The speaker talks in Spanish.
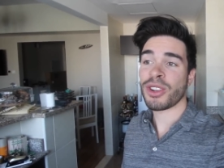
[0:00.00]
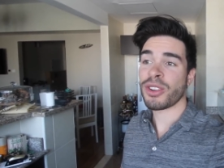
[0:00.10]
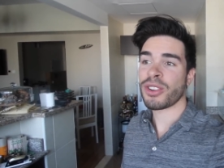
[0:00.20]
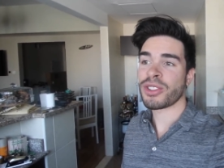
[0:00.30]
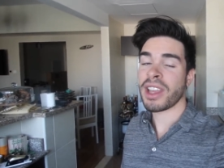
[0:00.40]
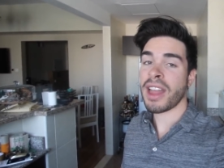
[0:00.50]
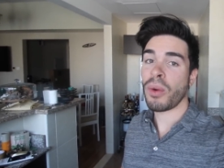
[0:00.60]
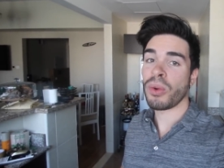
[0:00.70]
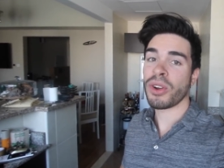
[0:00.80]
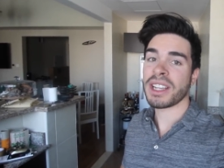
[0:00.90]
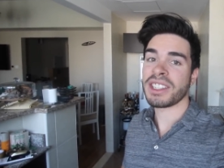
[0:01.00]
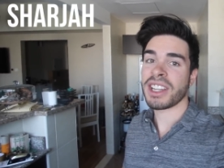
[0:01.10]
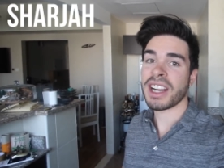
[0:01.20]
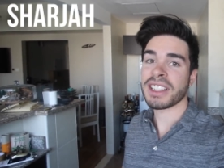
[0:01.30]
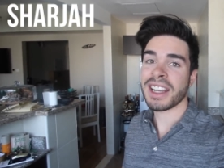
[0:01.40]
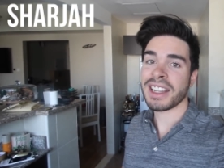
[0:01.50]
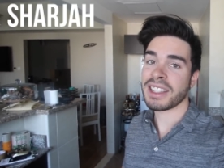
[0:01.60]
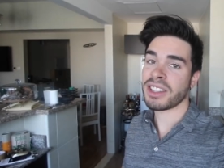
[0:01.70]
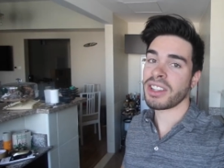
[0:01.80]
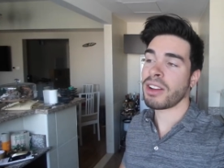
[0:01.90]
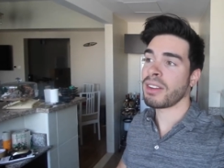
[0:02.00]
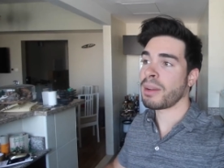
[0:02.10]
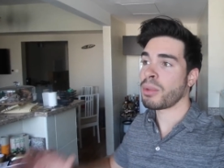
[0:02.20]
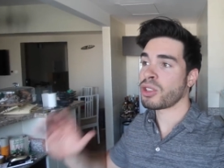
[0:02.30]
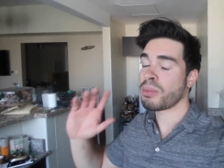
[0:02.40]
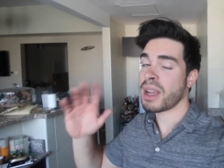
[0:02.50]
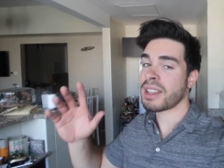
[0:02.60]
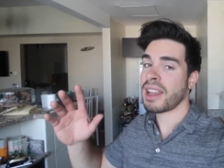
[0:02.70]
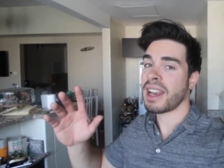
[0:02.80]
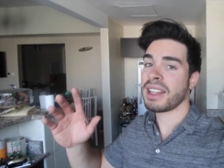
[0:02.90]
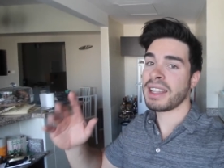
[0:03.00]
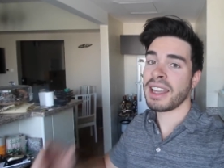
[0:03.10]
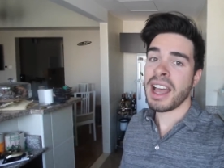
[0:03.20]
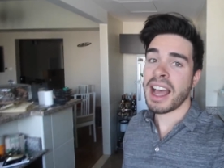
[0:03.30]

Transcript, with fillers: solo nos queda uno que es Sharjah y eso ya lo veremos más adelante